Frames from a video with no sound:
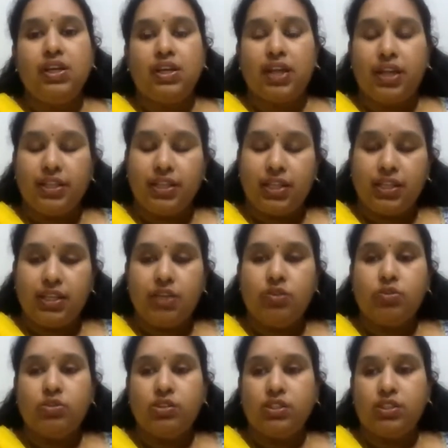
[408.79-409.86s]
கெடுதலதான்
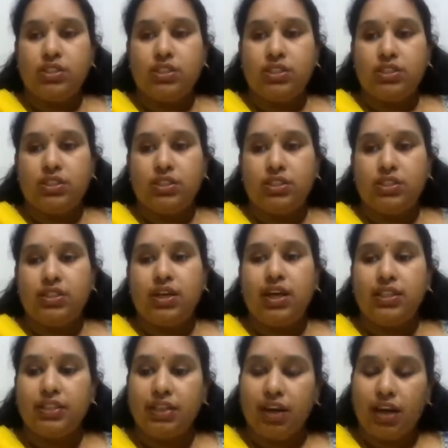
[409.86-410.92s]
கொடுத்துட்டு இருக்குது
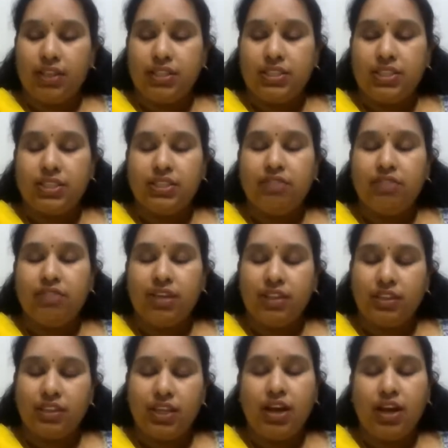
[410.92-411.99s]
அதுக்கு ஆதிசக்தி
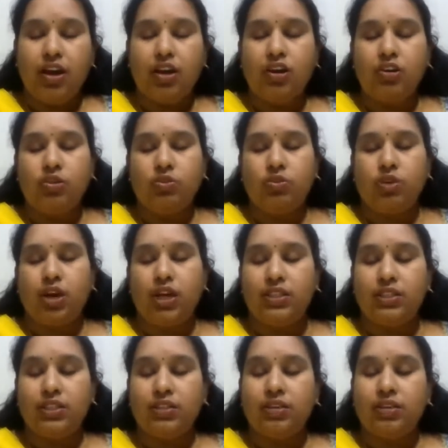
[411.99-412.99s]
வந்தே ஆகணும் அது